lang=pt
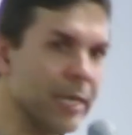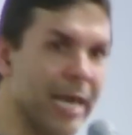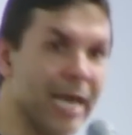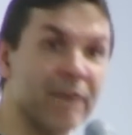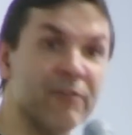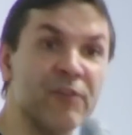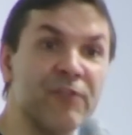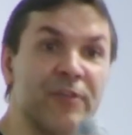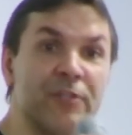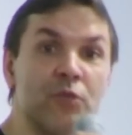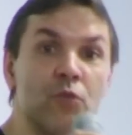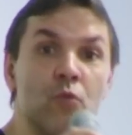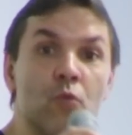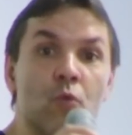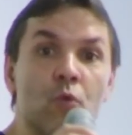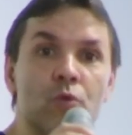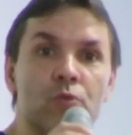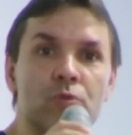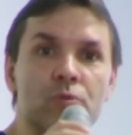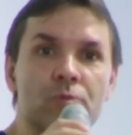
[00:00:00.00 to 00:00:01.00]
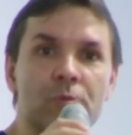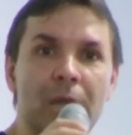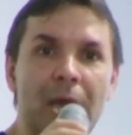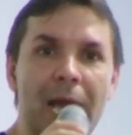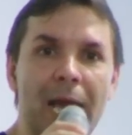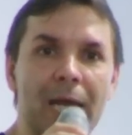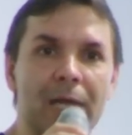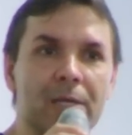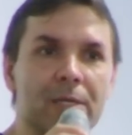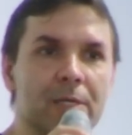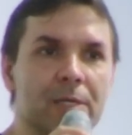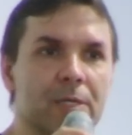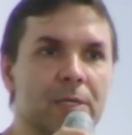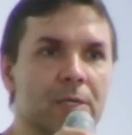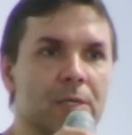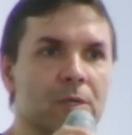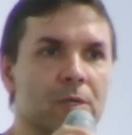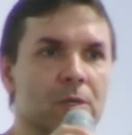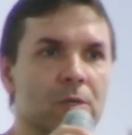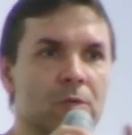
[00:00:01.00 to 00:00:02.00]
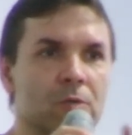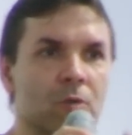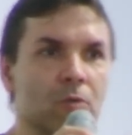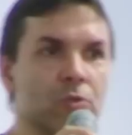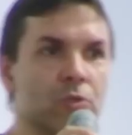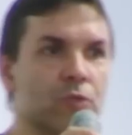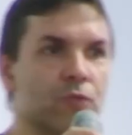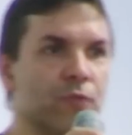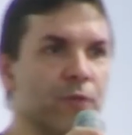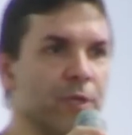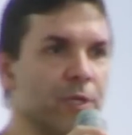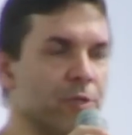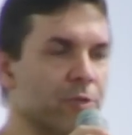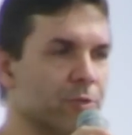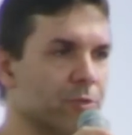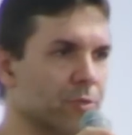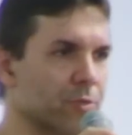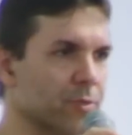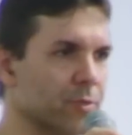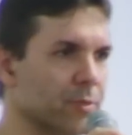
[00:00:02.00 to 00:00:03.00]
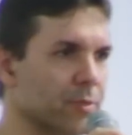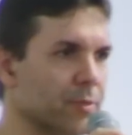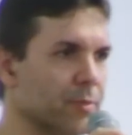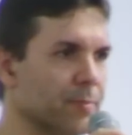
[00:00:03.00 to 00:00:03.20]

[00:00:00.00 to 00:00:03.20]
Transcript: Ela vai fazer um culto no lar com os filhos.